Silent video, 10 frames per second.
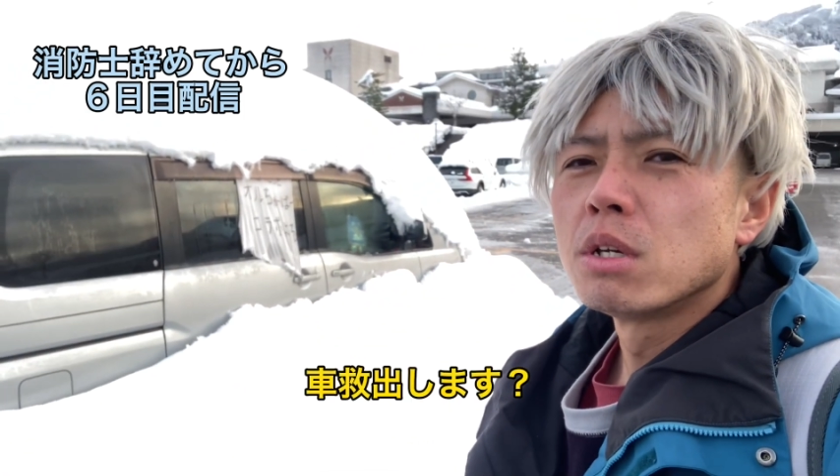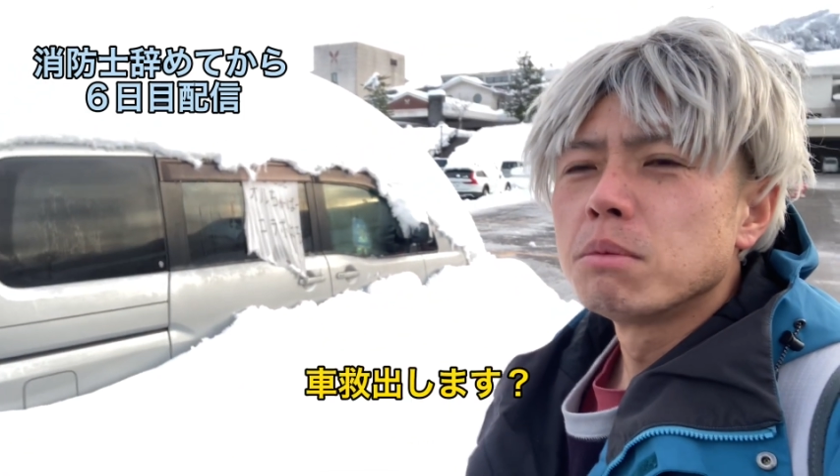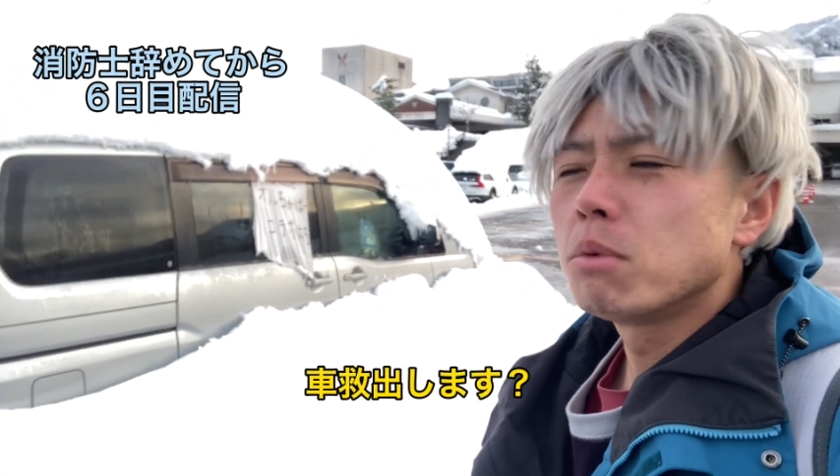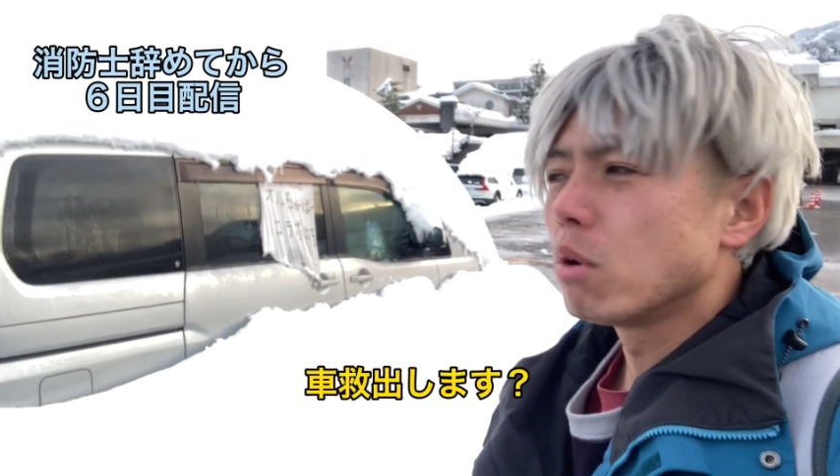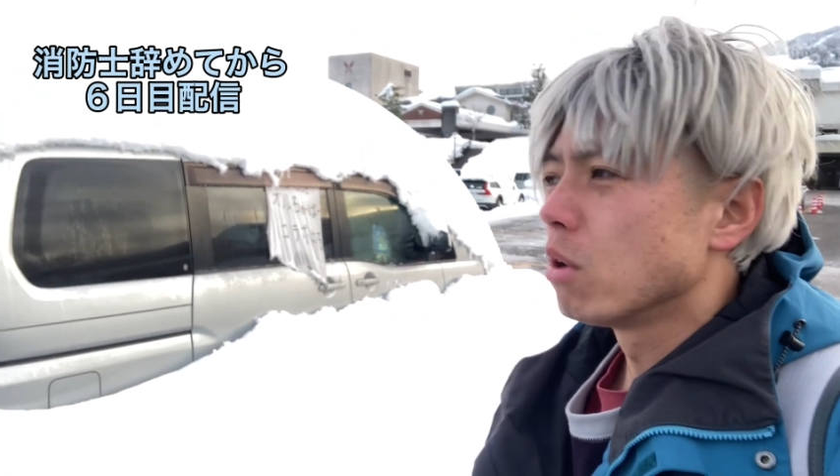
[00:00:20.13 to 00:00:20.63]

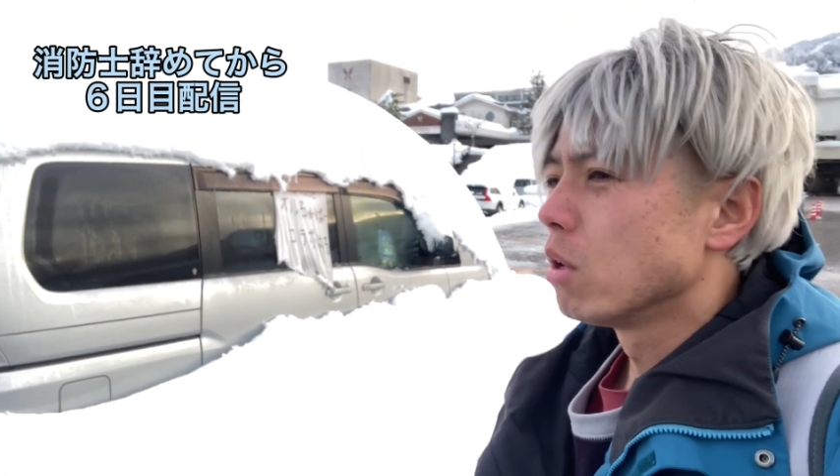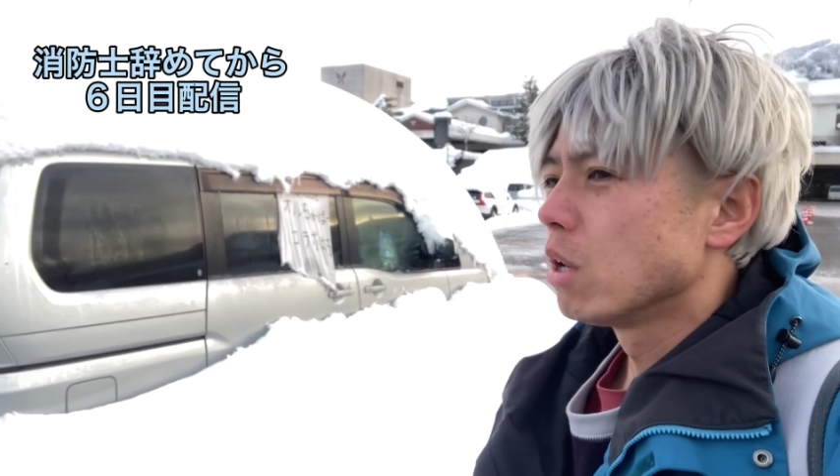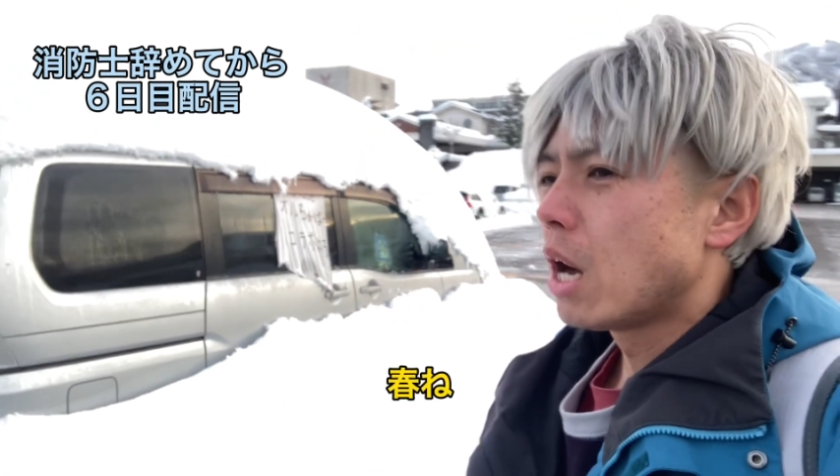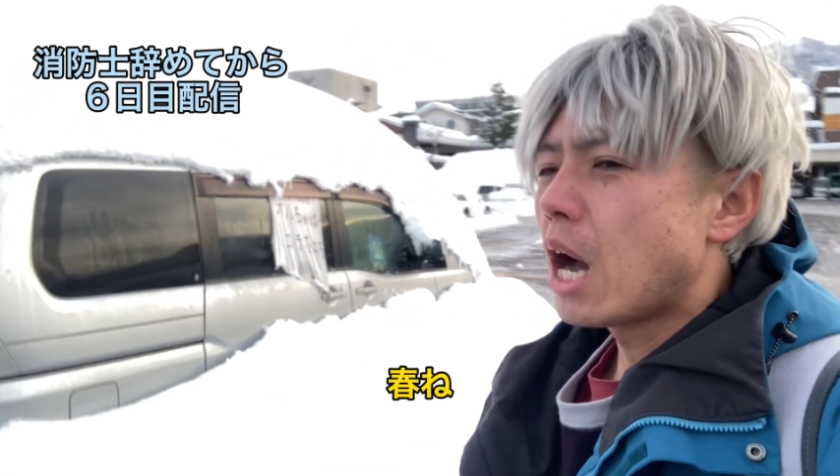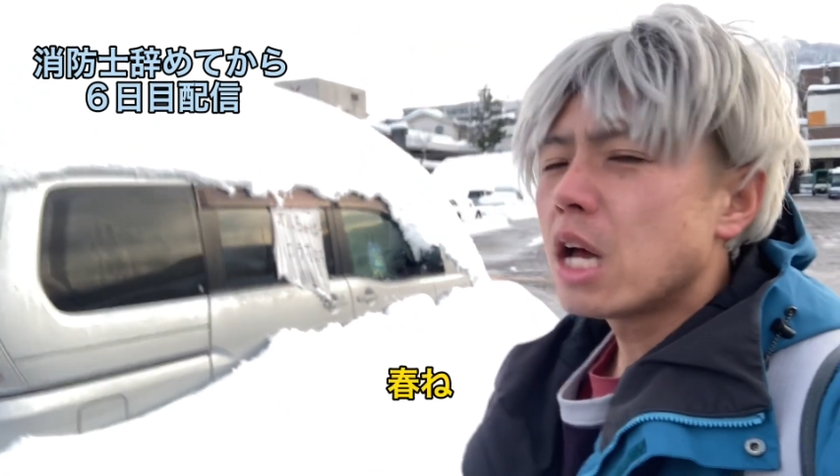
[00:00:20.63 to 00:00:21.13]
も
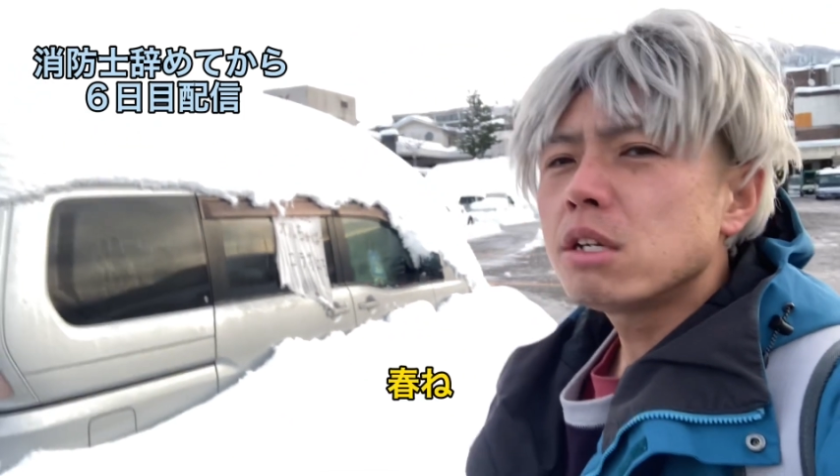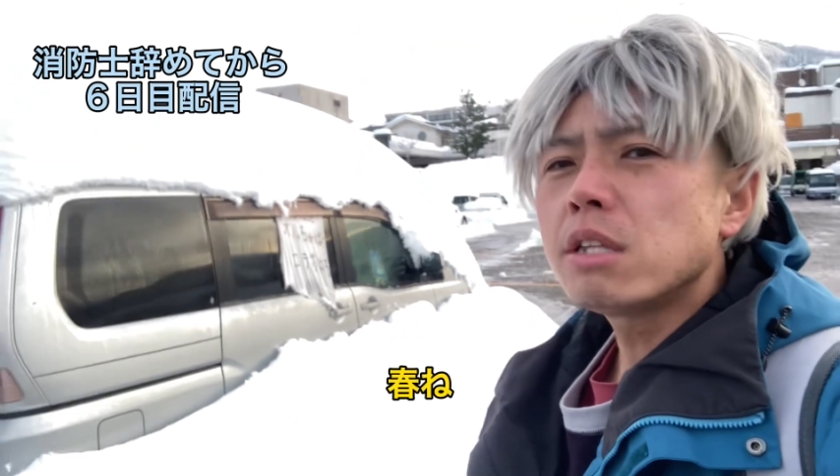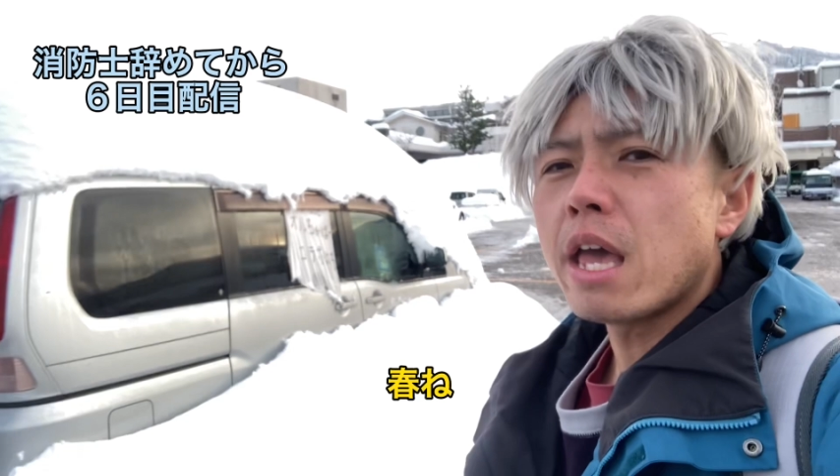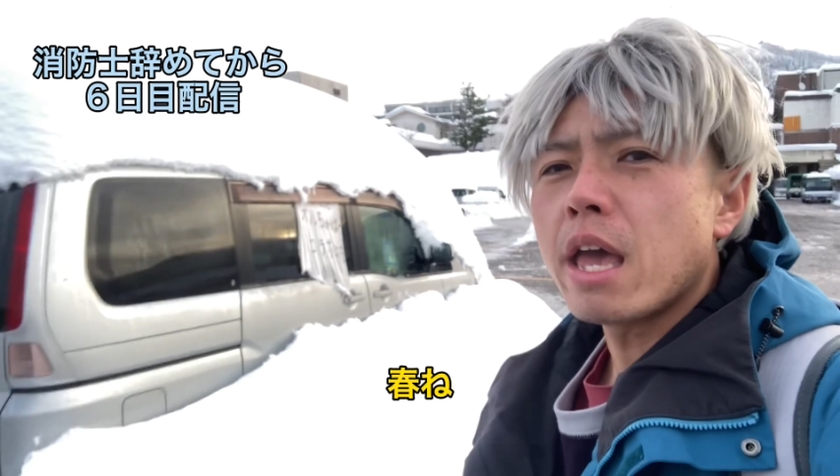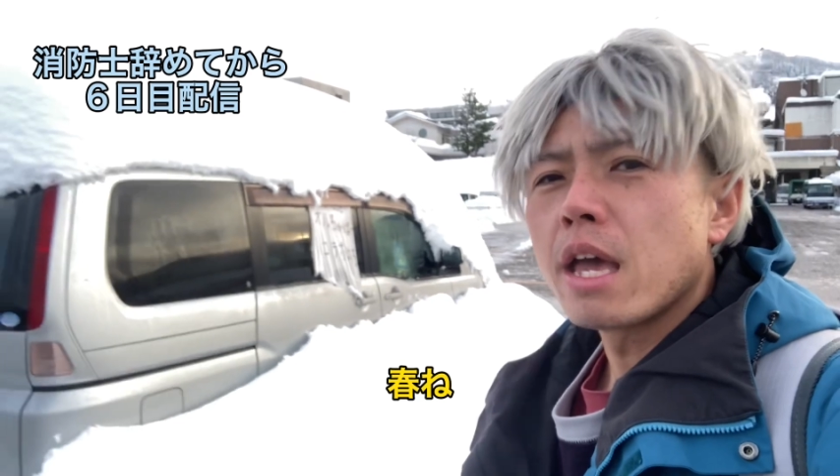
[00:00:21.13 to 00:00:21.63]
う、春
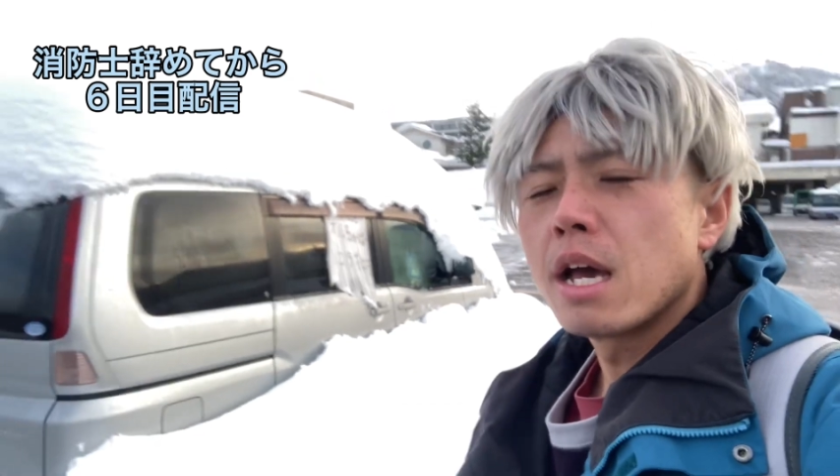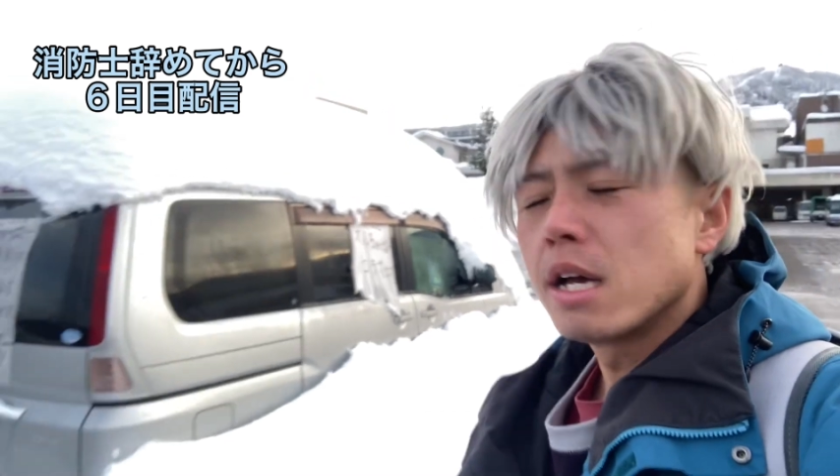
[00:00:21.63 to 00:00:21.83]
ね、